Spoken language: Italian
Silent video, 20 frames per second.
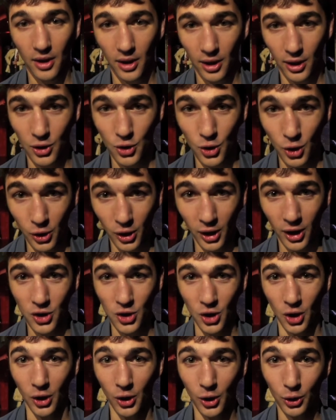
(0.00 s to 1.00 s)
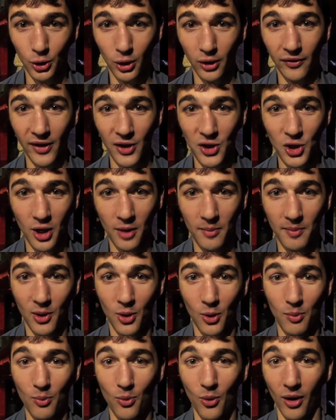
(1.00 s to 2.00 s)
Il giorno che c'è un incontro facile mi
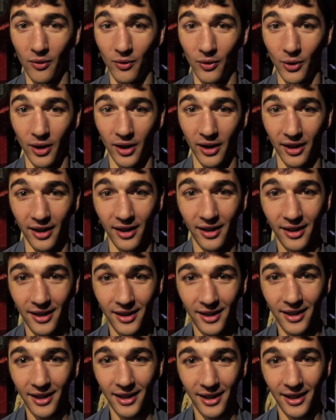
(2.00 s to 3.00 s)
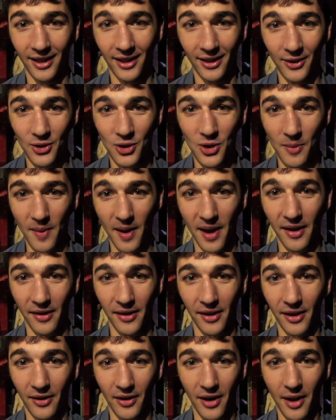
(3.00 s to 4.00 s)
commuovo, eh, non, è
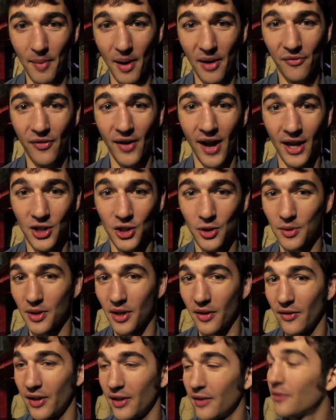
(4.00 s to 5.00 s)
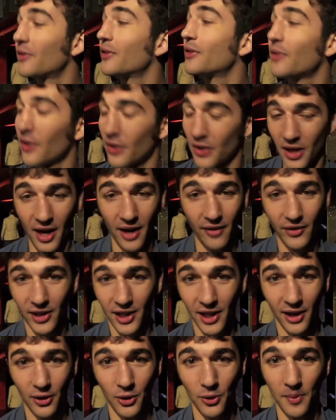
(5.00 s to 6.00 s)
mai, non, è mai facile, bisognerà
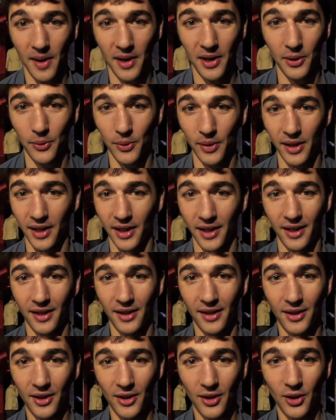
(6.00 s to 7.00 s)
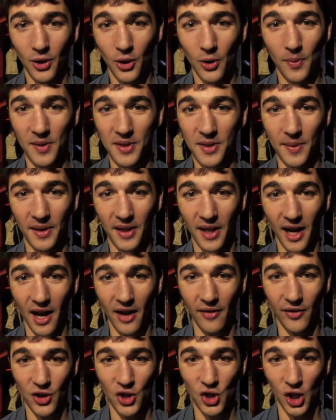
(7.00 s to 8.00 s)
vedere domani qui come si metterà
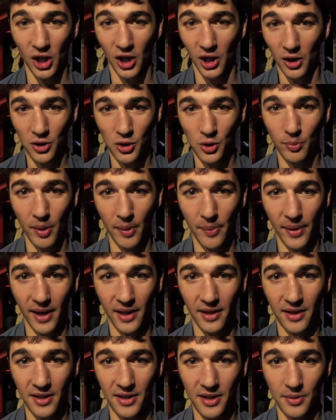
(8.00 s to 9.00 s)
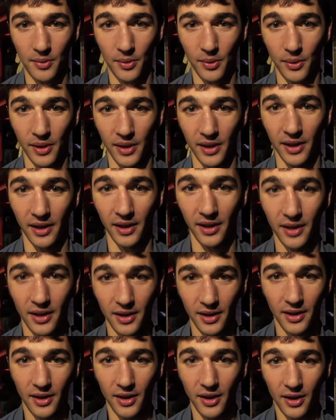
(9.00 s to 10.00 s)
la faccenda. Io sono preparatissimo, quindi
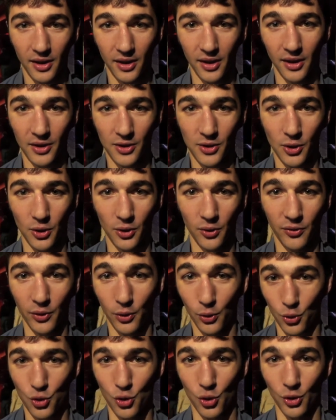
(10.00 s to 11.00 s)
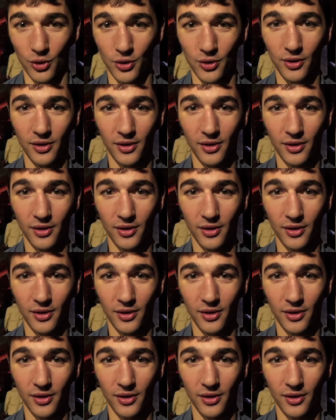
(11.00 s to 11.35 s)
eh, sono fiducioso.